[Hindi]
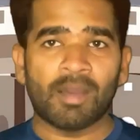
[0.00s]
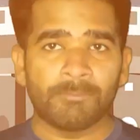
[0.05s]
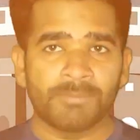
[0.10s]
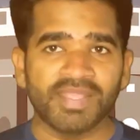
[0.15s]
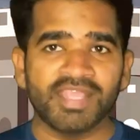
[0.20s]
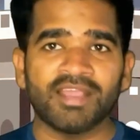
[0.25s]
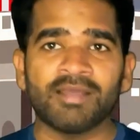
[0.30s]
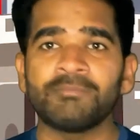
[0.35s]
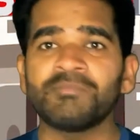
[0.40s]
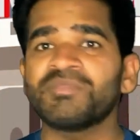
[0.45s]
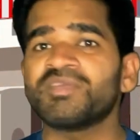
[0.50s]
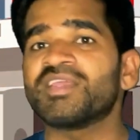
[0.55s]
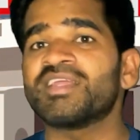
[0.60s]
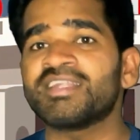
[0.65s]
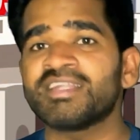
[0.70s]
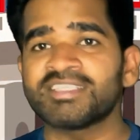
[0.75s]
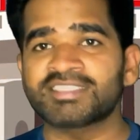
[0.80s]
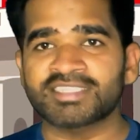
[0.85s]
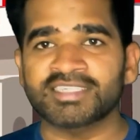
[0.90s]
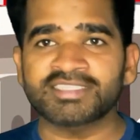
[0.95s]
अभी हम
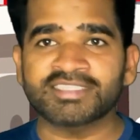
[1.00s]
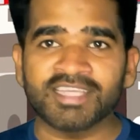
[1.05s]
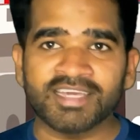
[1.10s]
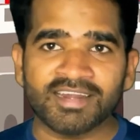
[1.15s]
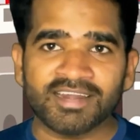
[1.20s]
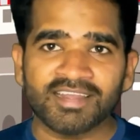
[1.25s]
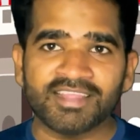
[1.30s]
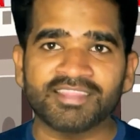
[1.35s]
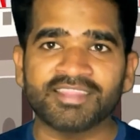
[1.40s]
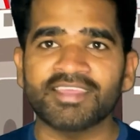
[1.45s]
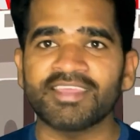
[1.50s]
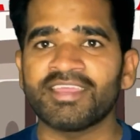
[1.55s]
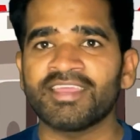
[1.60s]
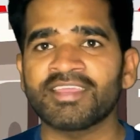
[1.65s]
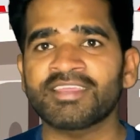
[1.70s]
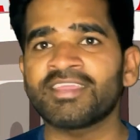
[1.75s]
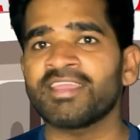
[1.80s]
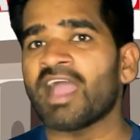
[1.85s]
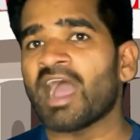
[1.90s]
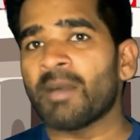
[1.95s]
ये डिस्कस कर लेते
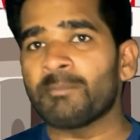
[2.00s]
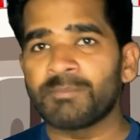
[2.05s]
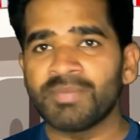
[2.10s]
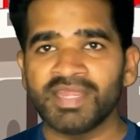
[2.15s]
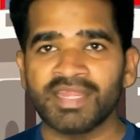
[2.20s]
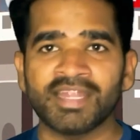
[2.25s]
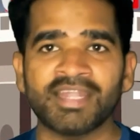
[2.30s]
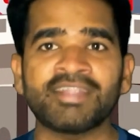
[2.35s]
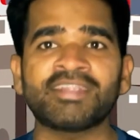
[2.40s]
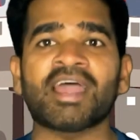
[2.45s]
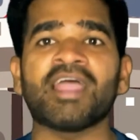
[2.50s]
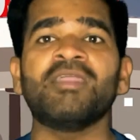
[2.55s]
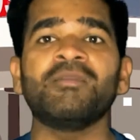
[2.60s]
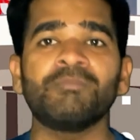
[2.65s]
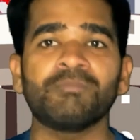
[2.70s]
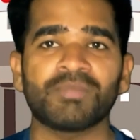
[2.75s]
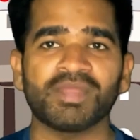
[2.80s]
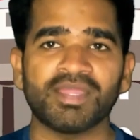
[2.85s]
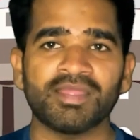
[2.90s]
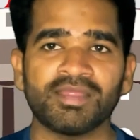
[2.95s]
हैं कि अभी के
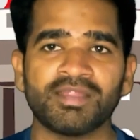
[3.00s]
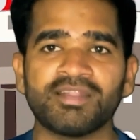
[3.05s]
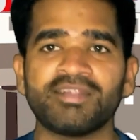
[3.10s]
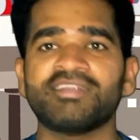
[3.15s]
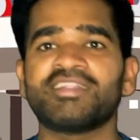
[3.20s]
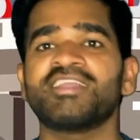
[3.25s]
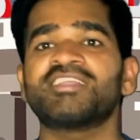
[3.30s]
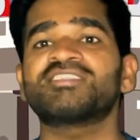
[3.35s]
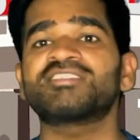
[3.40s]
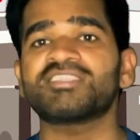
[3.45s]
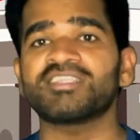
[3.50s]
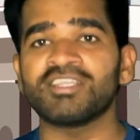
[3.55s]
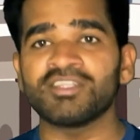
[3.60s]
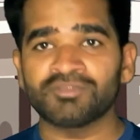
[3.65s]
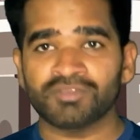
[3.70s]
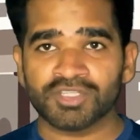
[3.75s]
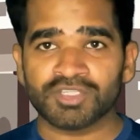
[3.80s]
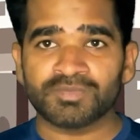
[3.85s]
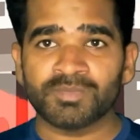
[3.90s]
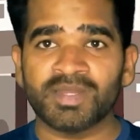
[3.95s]
टाइम पे डिस
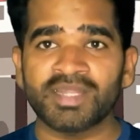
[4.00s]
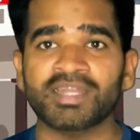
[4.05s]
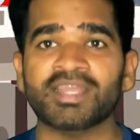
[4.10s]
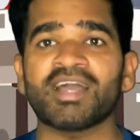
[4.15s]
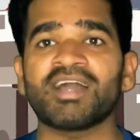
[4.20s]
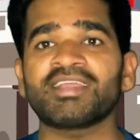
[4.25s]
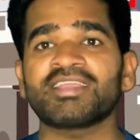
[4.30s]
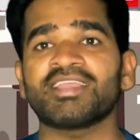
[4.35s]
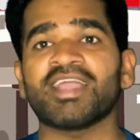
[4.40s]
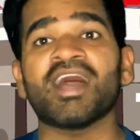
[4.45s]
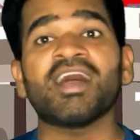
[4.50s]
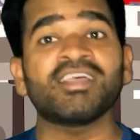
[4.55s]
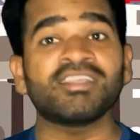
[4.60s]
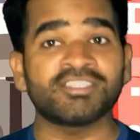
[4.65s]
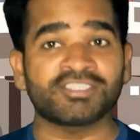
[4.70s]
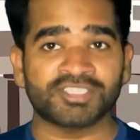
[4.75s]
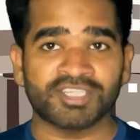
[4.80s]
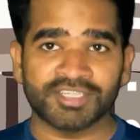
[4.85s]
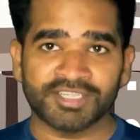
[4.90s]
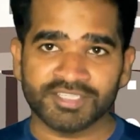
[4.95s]
इन्वेस्टमेंट का
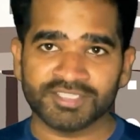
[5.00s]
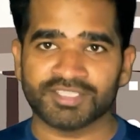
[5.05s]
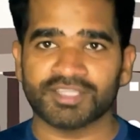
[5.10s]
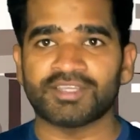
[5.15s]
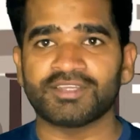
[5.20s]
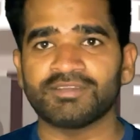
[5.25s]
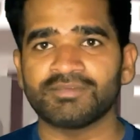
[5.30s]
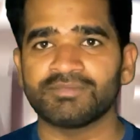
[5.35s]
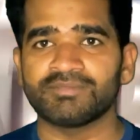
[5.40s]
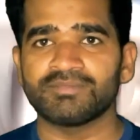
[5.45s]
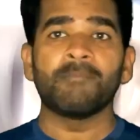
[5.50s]
क्या स्टेटस है